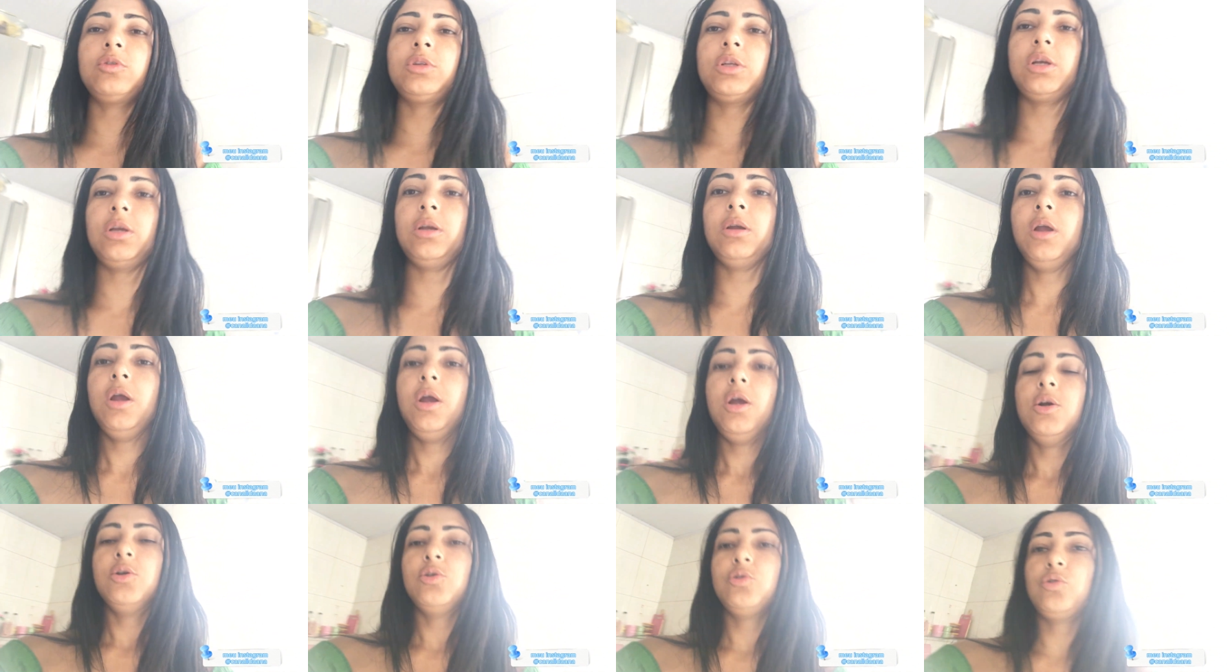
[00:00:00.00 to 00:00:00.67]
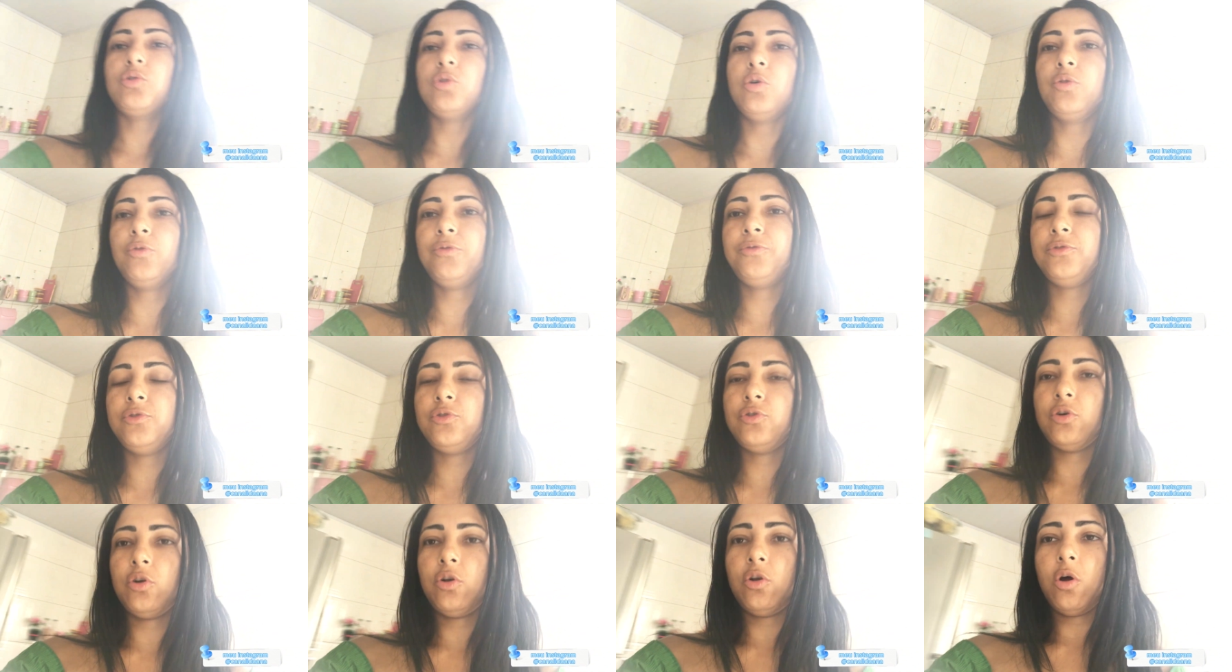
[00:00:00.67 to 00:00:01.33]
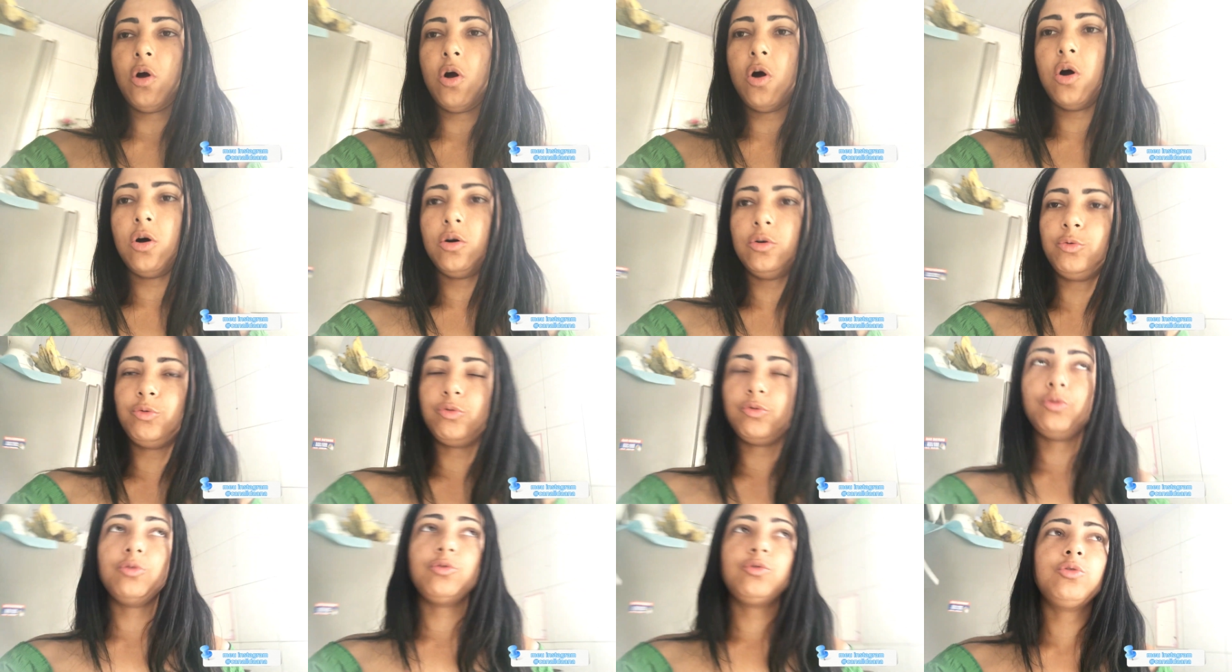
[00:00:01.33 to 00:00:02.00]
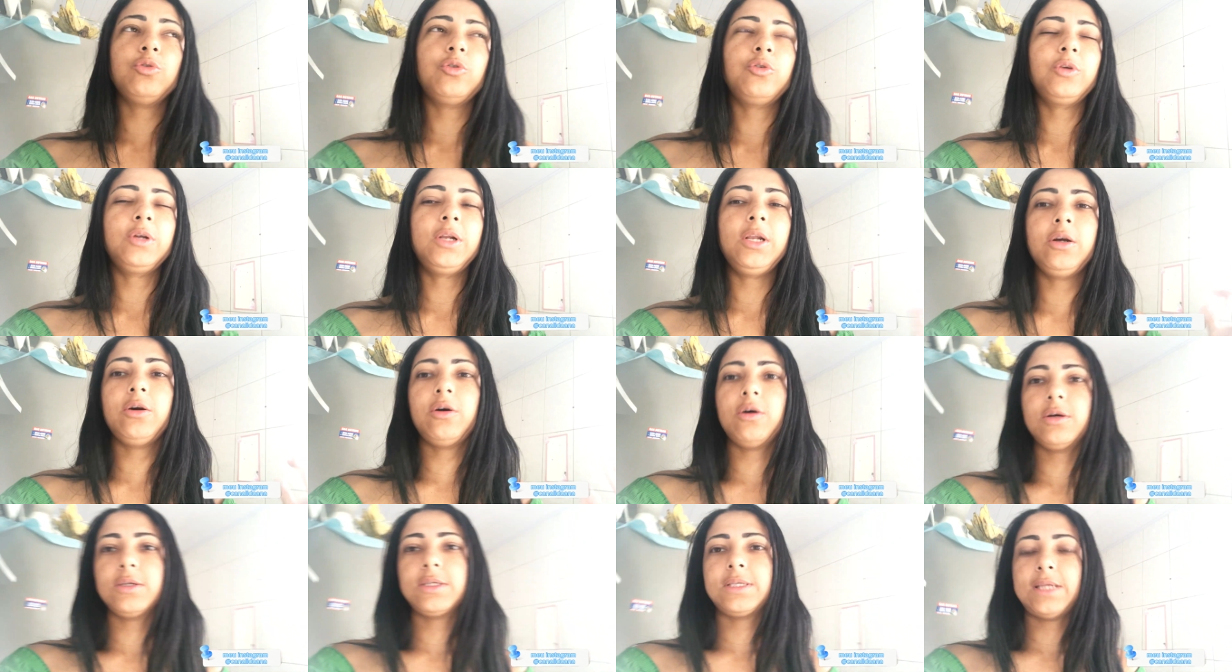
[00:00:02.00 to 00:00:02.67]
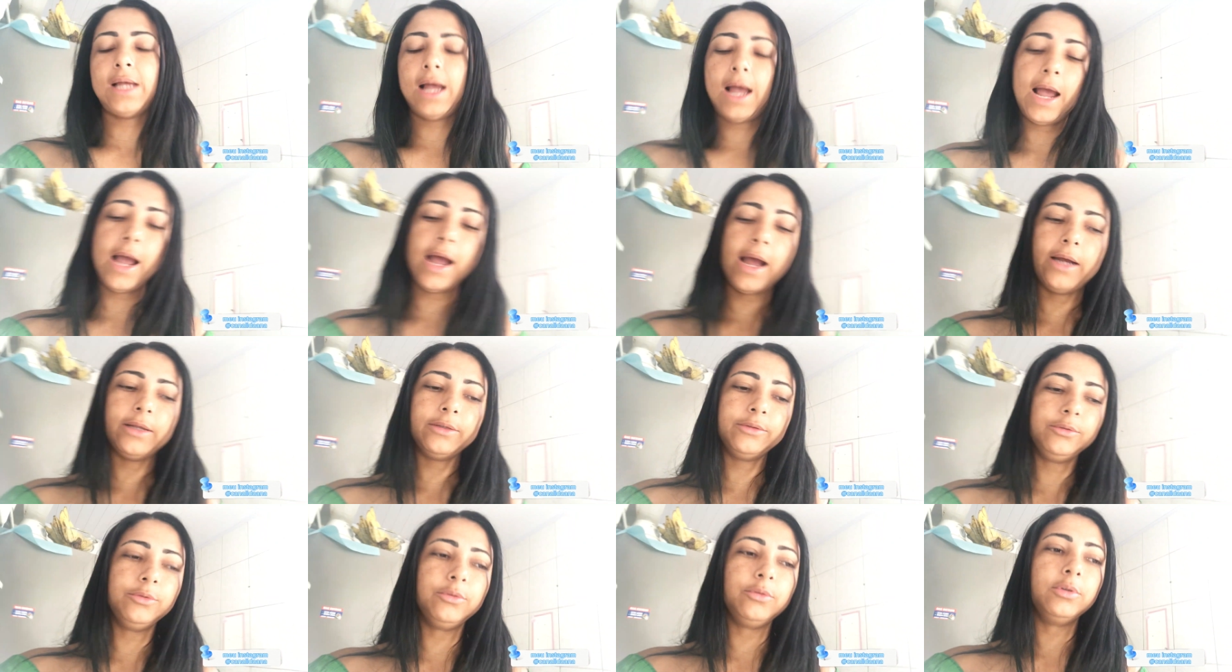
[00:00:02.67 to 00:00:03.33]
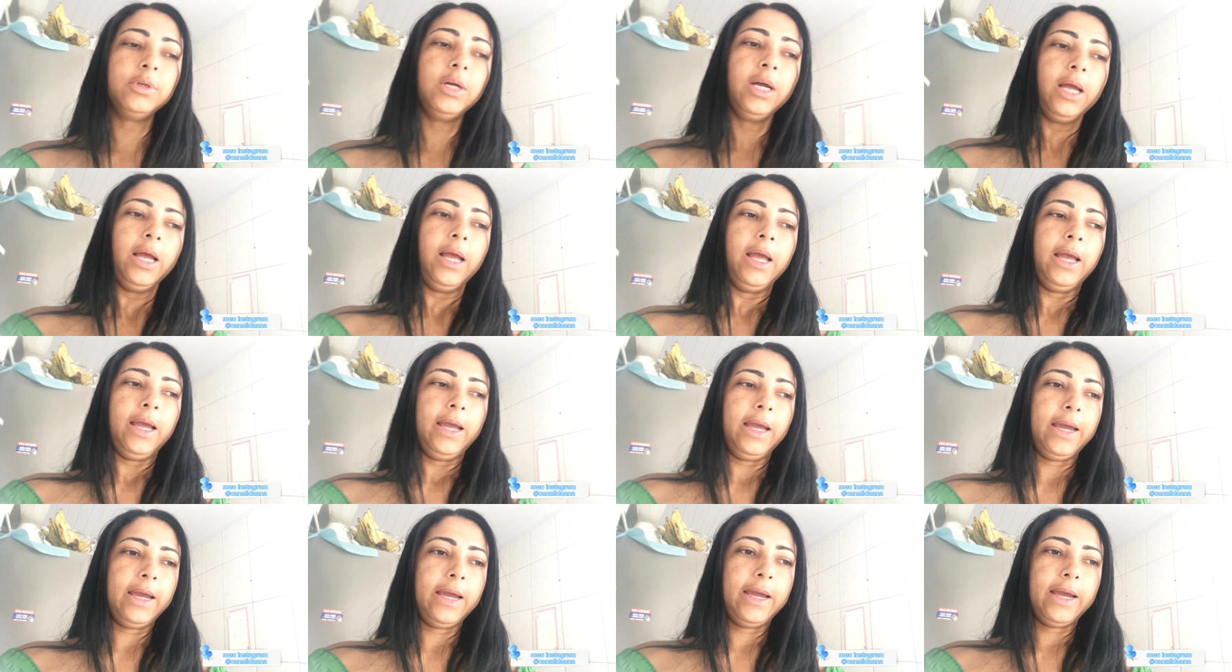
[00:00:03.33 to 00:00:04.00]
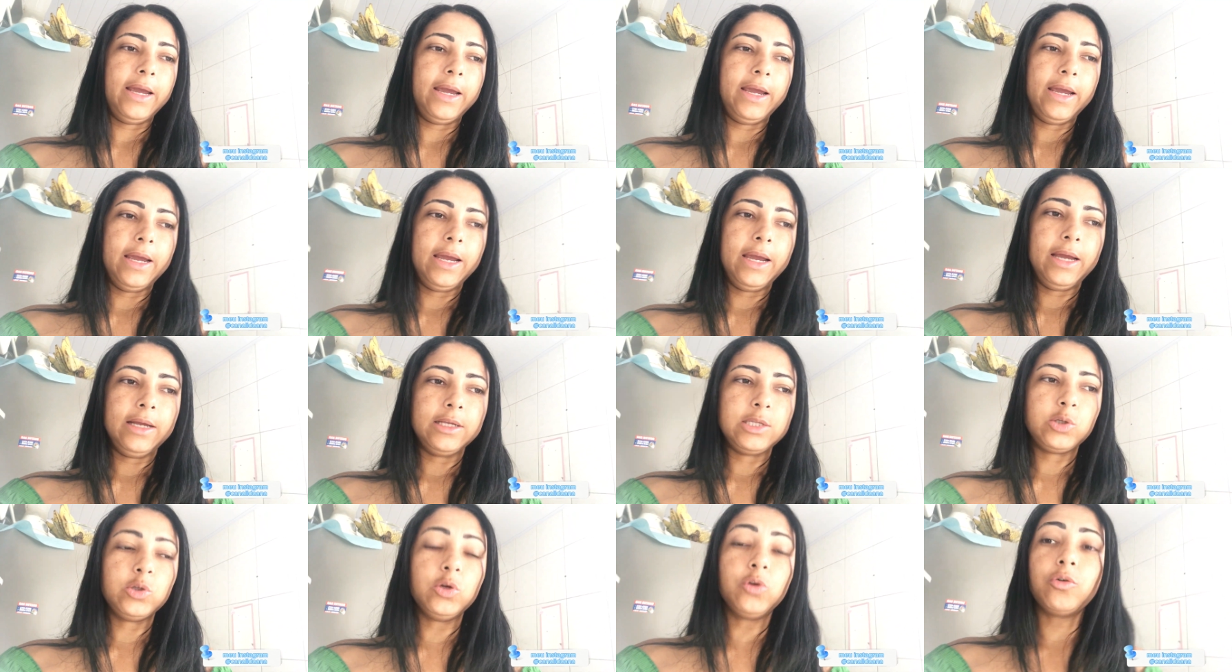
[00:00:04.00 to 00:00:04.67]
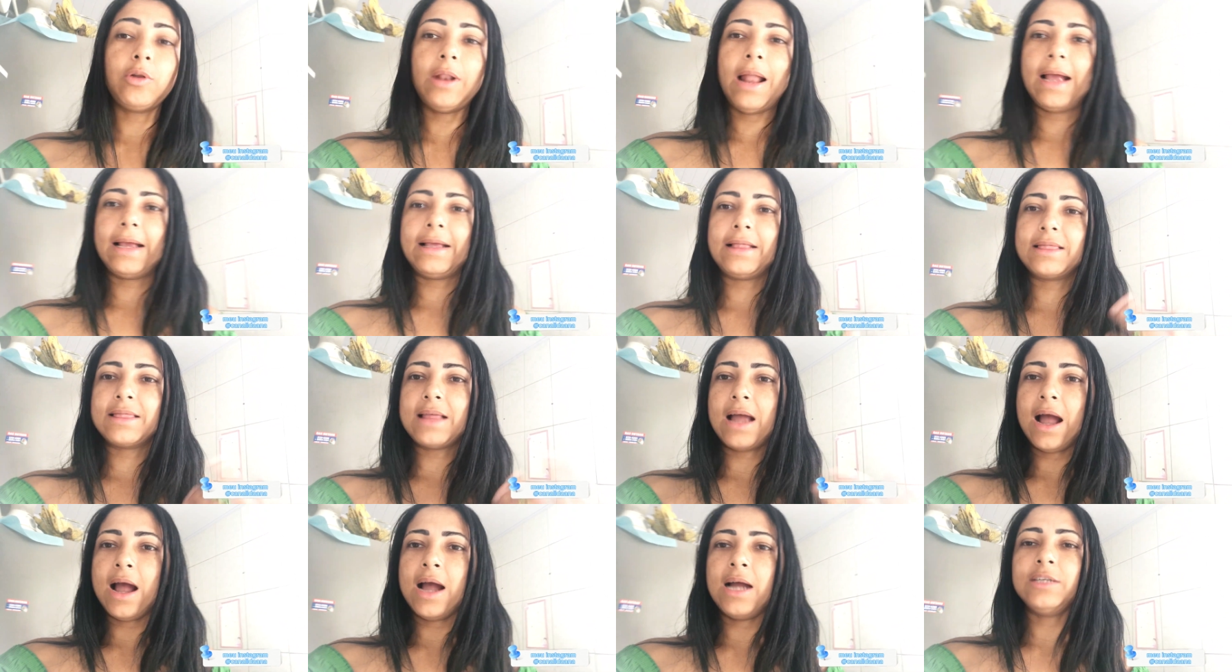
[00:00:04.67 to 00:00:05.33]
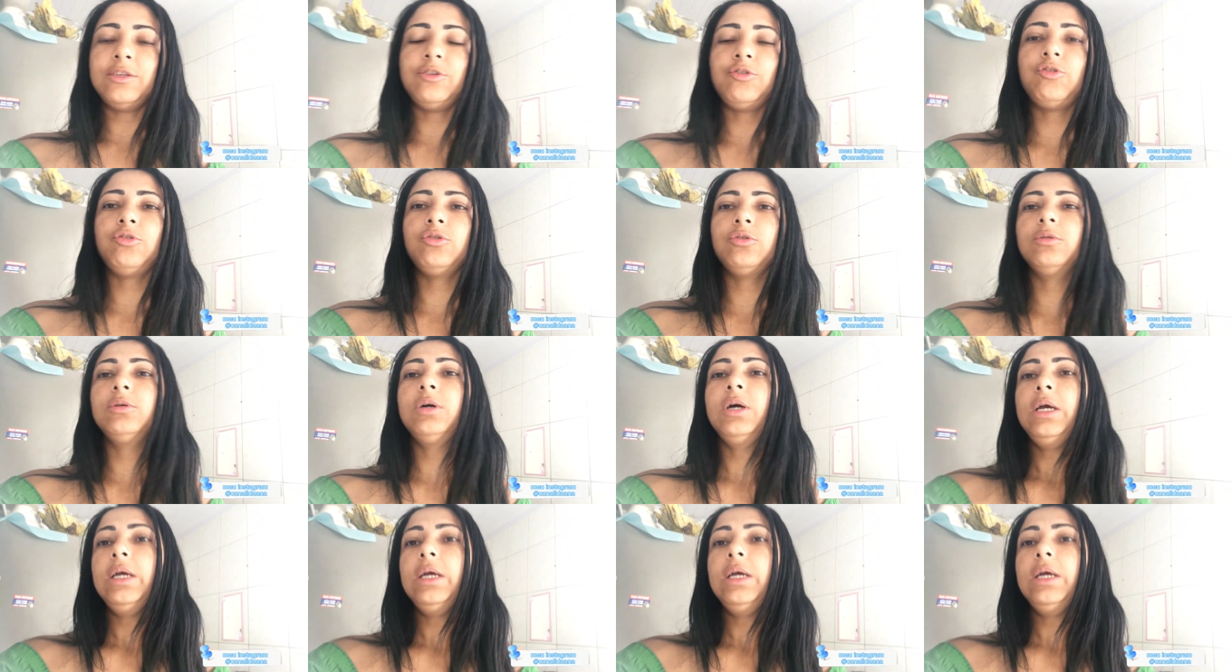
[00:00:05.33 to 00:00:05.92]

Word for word: Tem soro fisiológico, soro glicosado, é, soro lactátil.